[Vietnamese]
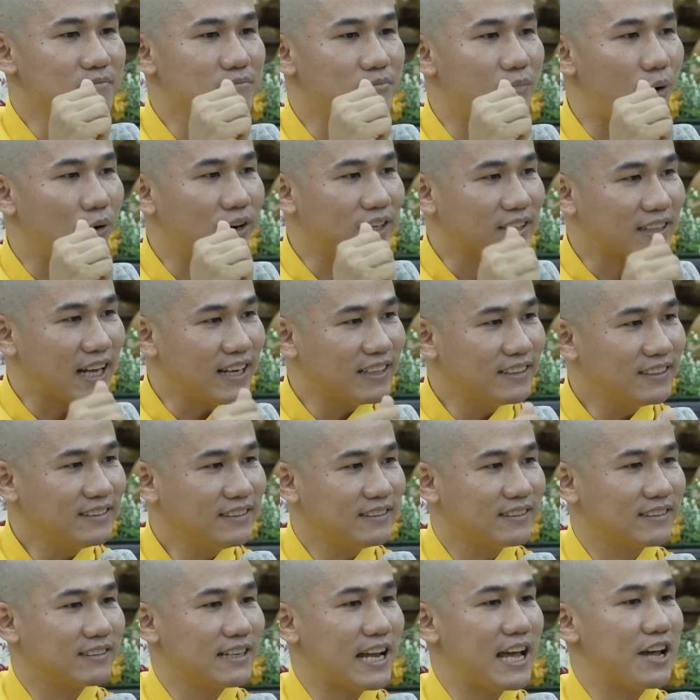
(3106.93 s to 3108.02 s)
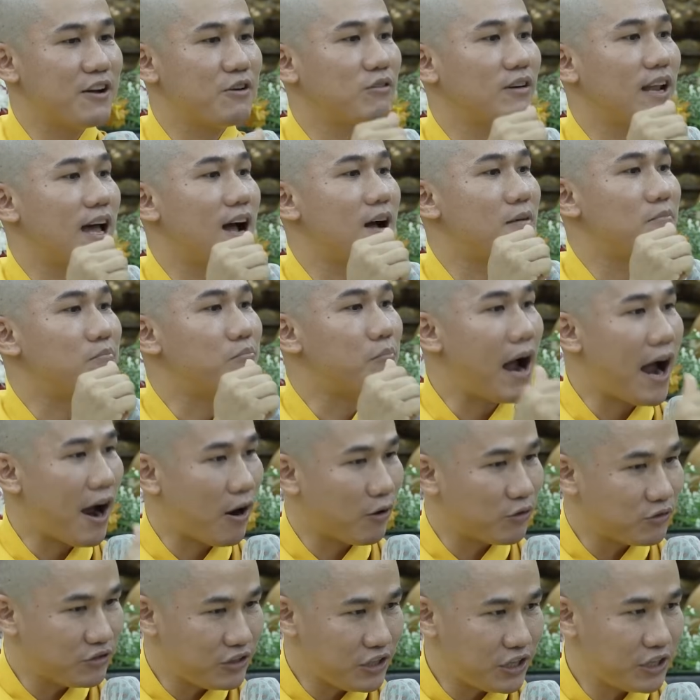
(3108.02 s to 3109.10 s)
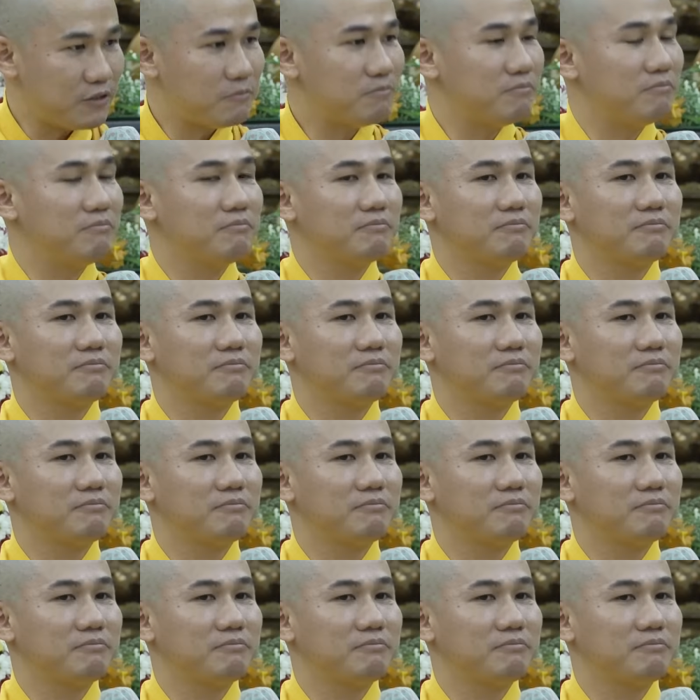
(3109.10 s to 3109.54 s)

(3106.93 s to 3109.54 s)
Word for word: mọi thứ đều là màu nhiệm,